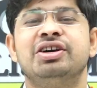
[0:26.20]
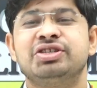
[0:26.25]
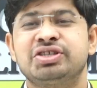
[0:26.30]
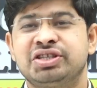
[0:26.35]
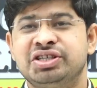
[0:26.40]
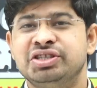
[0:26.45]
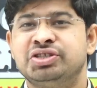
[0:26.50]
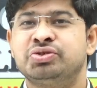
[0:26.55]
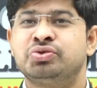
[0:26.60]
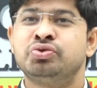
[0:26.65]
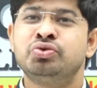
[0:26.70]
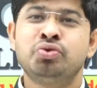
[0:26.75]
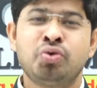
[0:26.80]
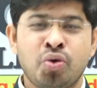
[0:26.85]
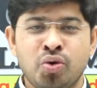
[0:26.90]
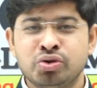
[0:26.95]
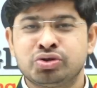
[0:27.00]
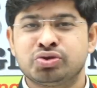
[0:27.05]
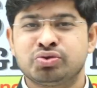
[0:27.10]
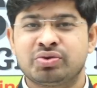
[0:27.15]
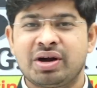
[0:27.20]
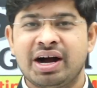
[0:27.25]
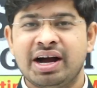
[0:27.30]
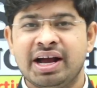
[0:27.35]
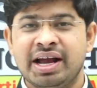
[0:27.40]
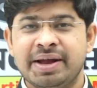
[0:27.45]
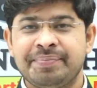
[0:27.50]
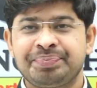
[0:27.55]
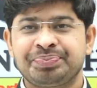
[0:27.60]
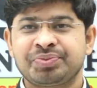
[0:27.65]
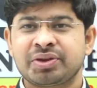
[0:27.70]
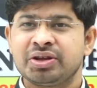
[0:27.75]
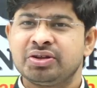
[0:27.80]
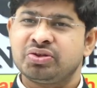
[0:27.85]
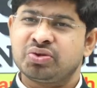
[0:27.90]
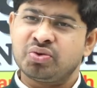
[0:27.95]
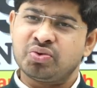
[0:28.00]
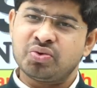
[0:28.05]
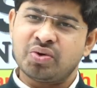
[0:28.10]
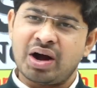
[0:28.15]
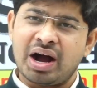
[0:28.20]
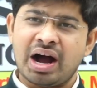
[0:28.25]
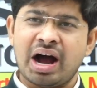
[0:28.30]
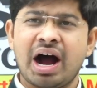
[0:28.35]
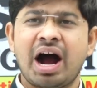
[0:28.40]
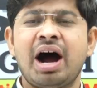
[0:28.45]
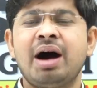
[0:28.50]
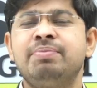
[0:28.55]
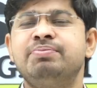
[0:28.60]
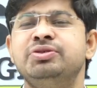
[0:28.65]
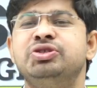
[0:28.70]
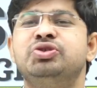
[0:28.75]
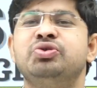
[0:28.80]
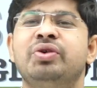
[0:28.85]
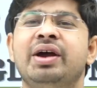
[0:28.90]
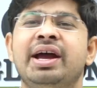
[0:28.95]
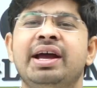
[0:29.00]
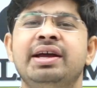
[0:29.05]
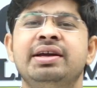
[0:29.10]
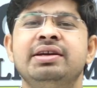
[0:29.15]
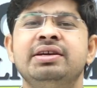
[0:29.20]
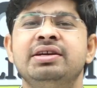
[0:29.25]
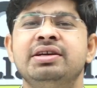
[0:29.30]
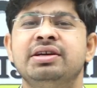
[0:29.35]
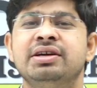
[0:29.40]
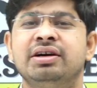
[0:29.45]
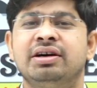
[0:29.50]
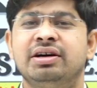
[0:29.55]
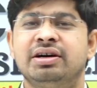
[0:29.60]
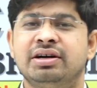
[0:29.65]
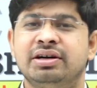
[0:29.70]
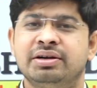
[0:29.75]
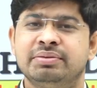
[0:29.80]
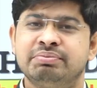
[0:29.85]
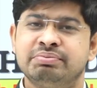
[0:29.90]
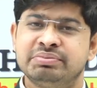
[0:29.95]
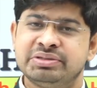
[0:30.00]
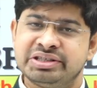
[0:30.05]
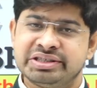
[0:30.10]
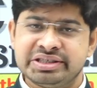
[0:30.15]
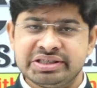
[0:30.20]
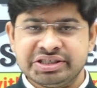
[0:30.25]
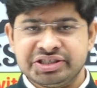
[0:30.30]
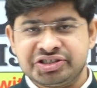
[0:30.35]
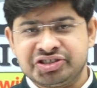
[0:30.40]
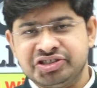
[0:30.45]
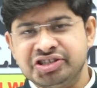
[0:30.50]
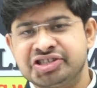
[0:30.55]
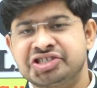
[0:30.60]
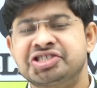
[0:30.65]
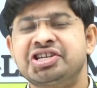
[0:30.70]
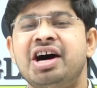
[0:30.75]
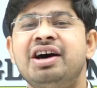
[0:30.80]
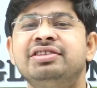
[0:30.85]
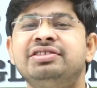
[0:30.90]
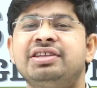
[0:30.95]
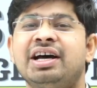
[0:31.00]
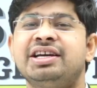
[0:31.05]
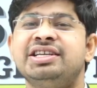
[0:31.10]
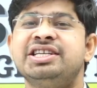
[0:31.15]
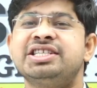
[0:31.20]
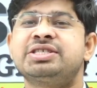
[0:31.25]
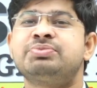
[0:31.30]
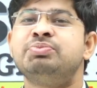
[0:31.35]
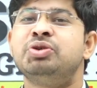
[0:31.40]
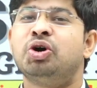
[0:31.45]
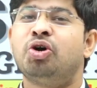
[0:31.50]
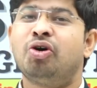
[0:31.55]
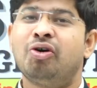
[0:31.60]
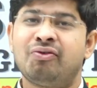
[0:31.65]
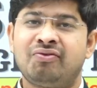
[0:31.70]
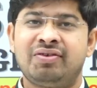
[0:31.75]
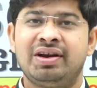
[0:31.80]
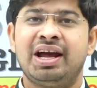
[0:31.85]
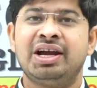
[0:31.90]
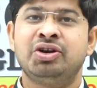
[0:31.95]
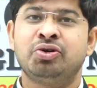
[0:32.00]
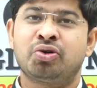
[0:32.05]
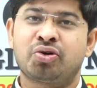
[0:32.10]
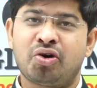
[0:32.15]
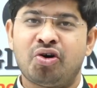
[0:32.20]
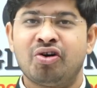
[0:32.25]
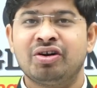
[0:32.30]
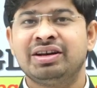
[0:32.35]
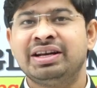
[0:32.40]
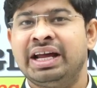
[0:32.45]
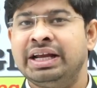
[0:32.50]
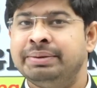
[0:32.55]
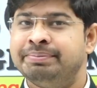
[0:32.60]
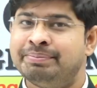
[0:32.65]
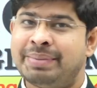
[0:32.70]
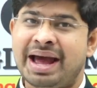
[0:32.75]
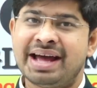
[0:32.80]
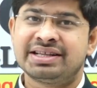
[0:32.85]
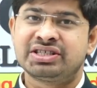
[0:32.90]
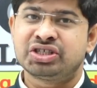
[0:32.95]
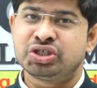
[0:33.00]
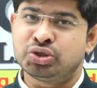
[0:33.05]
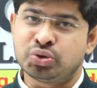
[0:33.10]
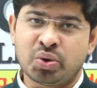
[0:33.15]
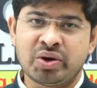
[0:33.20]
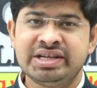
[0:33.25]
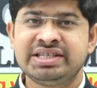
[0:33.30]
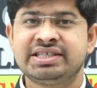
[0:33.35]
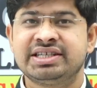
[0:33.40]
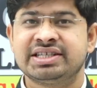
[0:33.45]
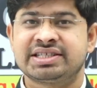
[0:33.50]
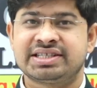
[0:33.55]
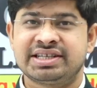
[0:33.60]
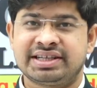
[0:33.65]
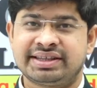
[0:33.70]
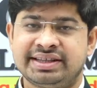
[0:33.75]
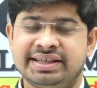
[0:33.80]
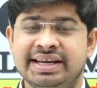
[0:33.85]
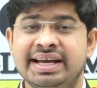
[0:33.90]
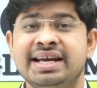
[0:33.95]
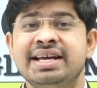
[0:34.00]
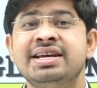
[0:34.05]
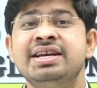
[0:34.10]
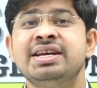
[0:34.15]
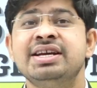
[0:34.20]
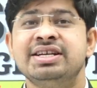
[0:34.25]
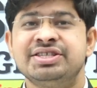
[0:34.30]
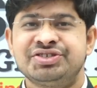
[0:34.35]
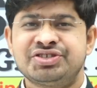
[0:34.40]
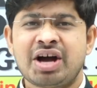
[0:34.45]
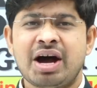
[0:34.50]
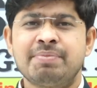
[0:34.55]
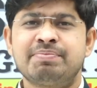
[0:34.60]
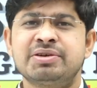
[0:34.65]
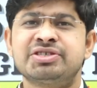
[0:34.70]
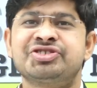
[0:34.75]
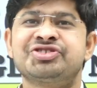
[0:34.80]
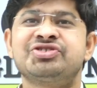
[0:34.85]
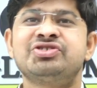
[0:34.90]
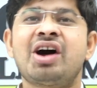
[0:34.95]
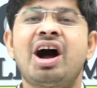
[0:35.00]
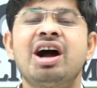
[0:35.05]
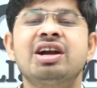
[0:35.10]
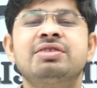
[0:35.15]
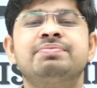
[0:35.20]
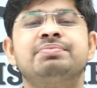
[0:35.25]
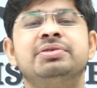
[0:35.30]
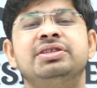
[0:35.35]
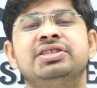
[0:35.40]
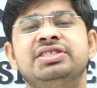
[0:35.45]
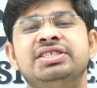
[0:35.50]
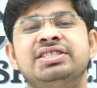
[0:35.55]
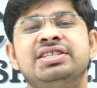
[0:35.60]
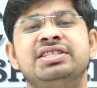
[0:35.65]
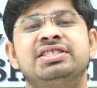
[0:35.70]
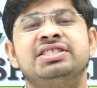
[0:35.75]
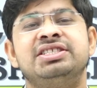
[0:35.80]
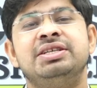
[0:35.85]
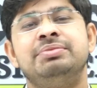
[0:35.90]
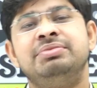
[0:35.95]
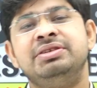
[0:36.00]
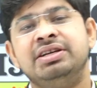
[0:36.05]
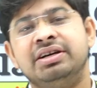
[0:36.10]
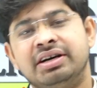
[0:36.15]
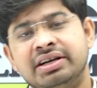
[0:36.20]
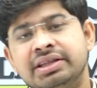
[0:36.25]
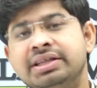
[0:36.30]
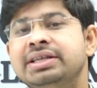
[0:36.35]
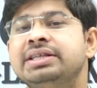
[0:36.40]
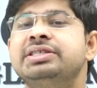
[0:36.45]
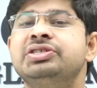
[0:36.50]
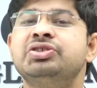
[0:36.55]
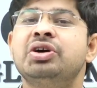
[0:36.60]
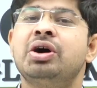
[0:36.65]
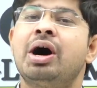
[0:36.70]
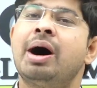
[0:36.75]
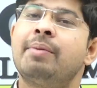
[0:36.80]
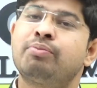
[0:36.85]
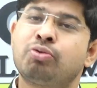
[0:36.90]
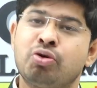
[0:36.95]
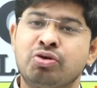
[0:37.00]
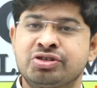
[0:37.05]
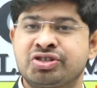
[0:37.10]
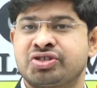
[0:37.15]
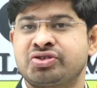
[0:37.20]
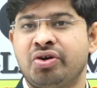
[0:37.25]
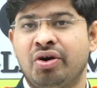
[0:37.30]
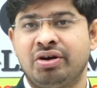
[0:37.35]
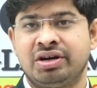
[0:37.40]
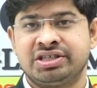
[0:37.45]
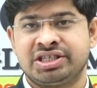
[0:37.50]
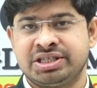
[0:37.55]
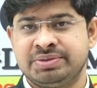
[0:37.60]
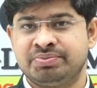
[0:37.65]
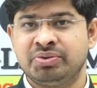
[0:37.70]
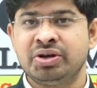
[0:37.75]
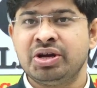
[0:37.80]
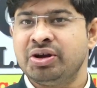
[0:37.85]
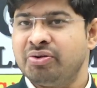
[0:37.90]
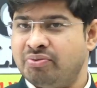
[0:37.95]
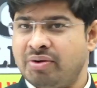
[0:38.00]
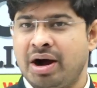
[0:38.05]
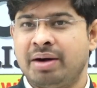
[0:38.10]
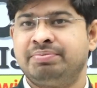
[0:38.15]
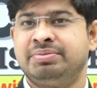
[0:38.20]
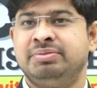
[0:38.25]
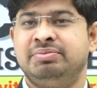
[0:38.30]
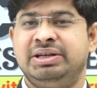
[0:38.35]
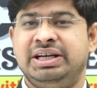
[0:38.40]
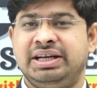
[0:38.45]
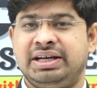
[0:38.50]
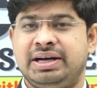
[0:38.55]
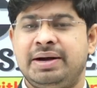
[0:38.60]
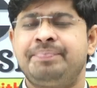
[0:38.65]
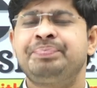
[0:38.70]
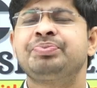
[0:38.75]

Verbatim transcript: की शुरू हो चुका है तो आप जो है इस दीक्षांत आई में ऑफलाइन और ऑनलाइन बैच ज्वाइन कर सकते हैं जहाँ पर 60 प्रतिशत से भी अधिक आपको स्कॉलरशिप वहाँ पर मिलेगा